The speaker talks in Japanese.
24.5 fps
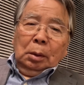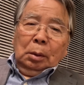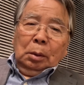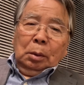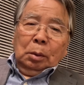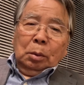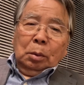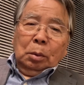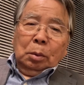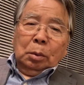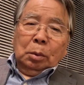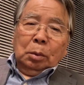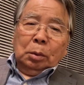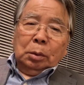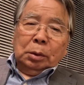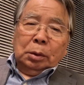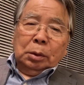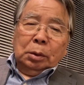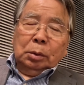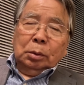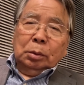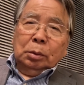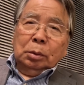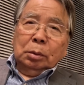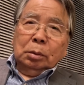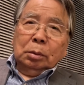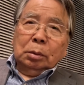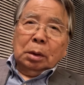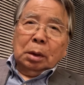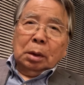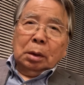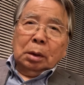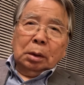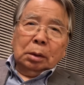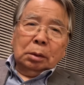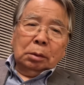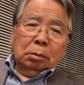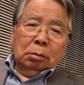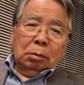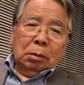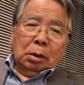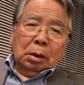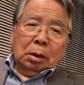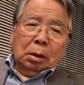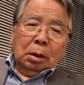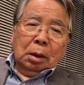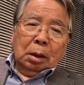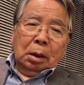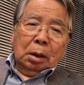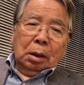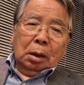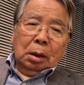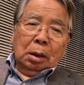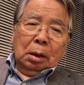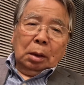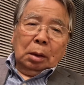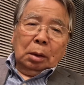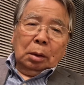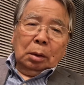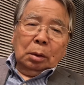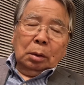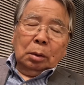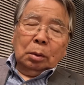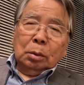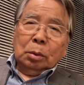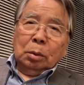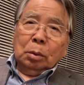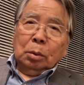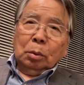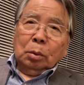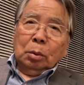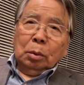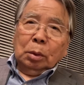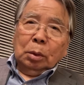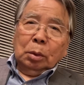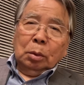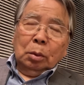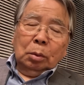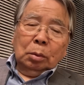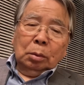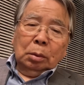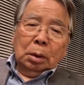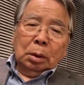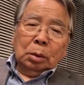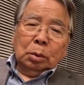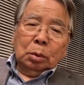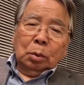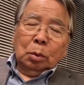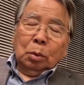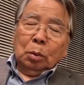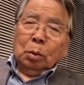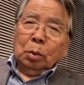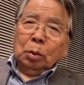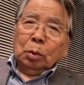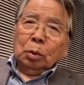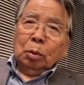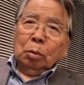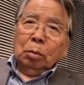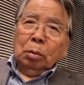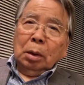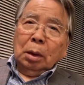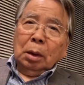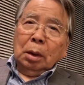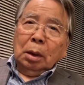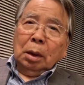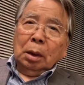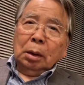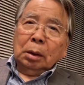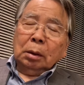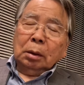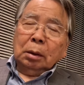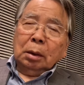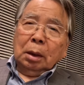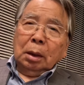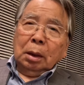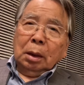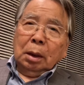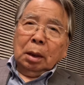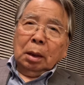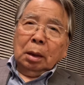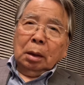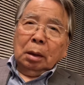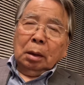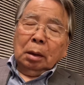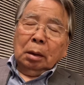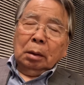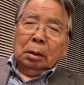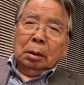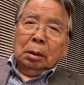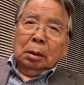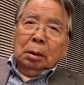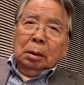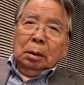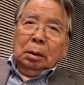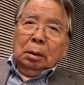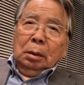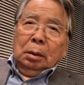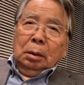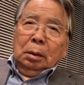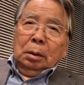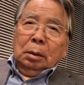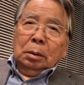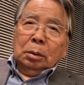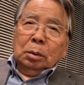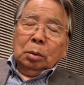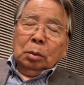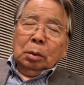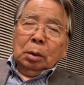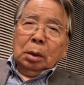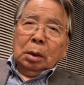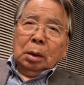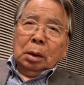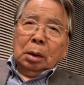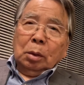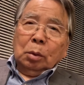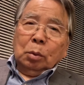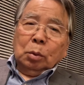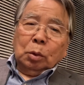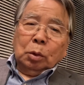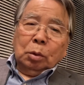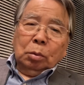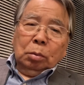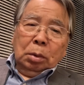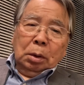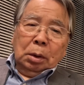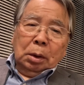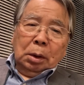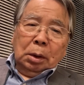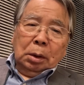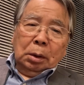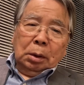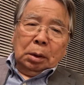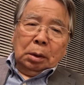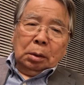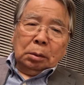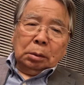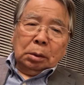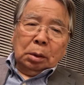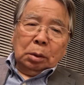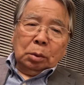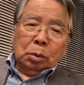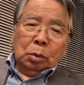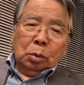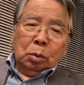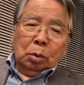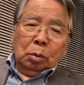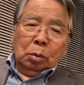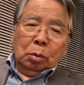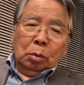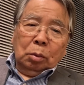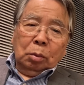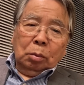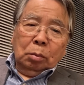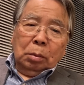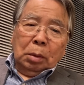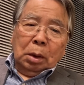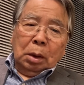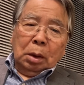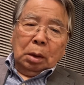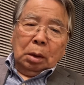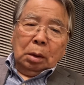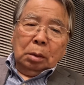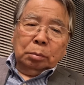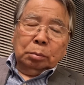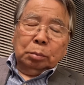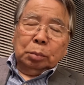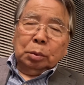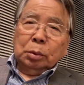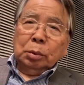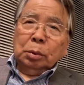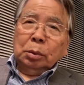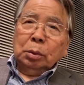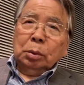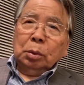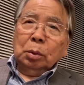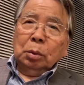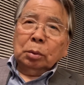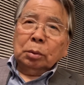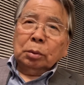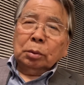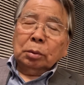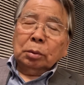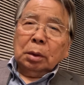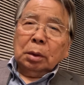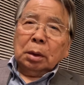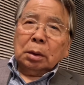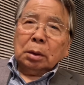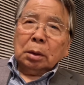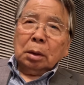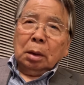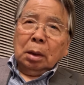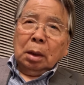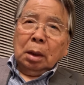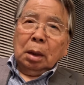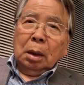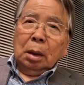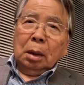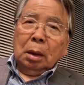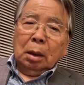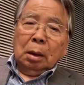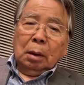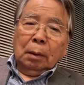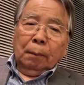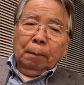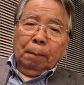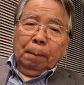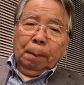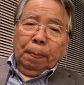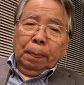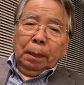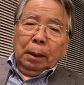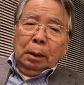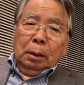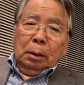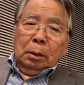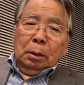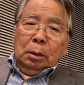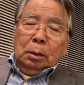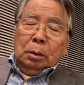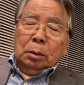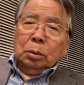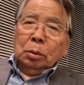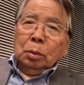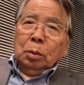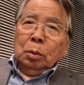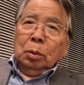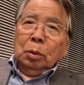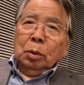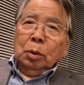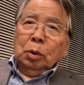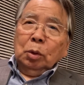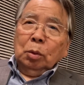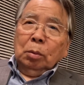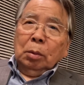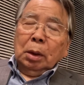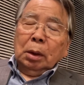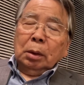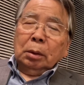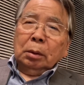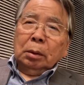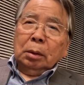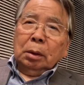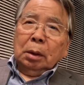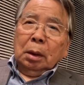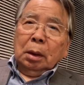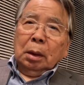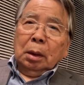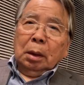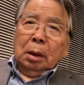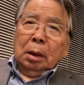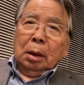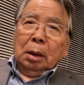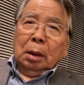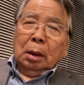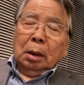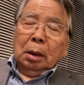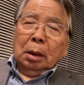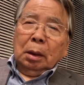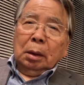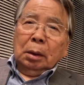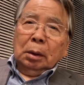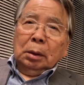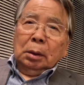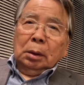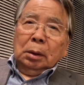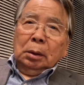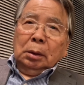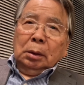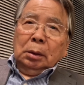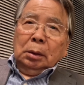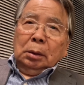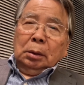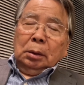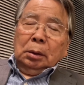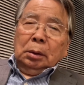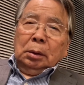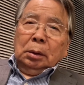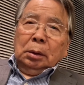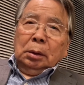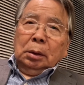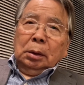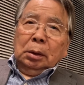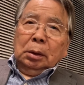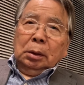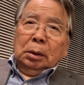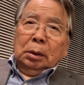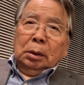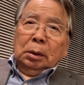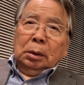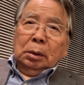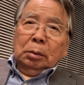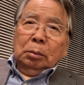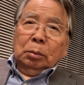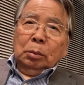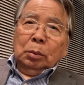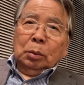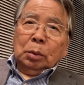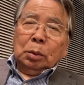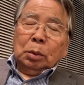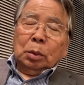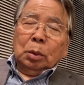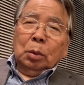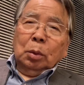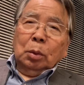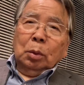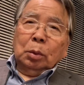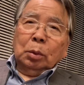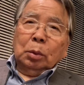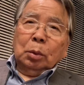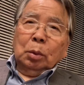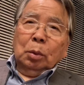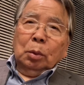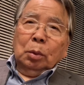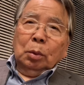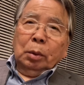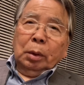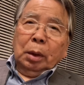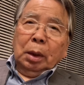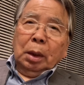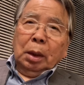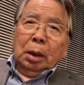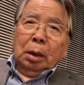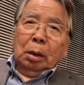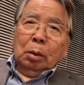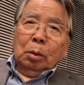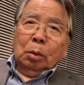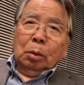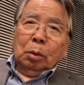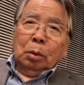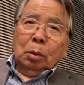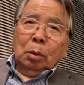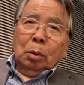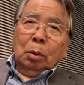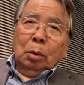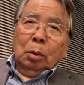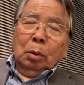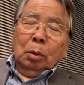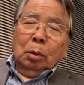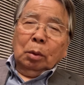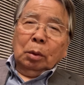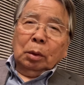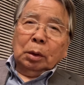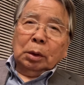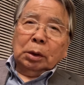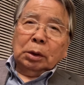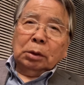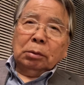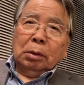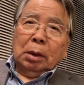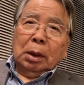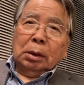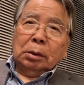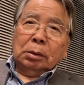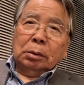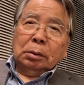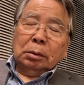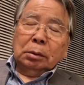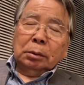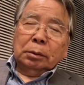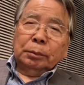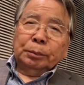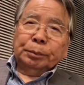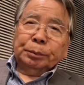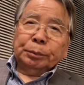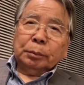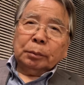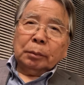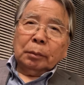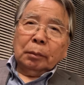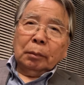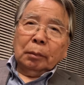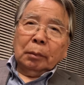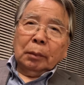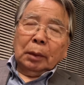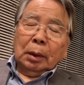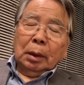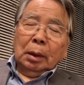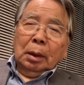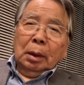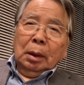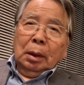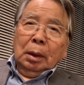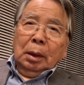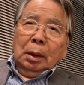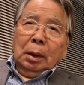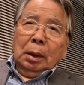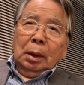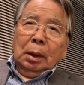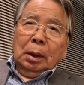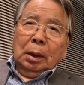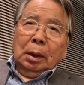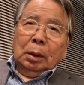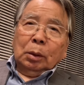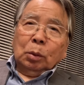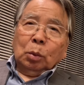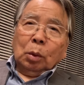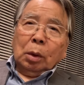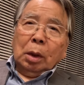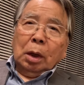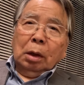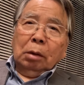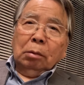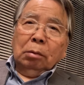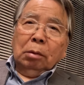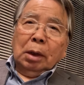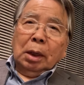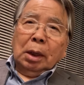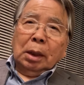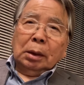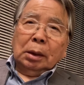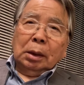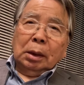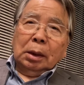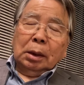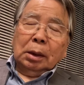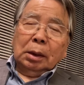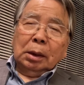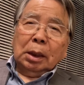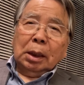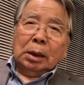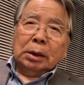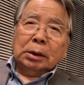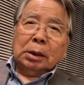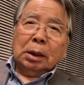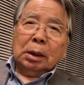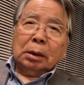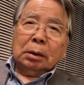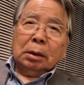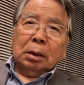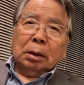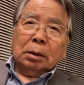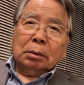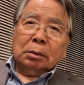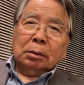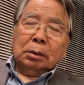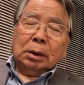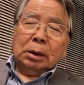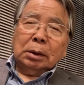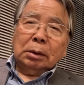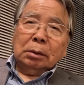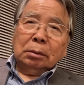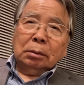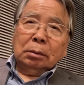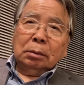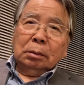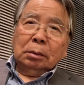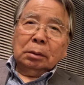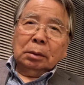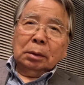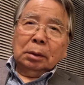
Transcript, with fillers: このシジュウカラにはねそのいろんなその言葉があってねそれから言葉だけじゃなくてそのまあ文章ってすかねそういうのもあって、うん、相当ねこのいわゆる、えーと、と会話が成り立ってるっていう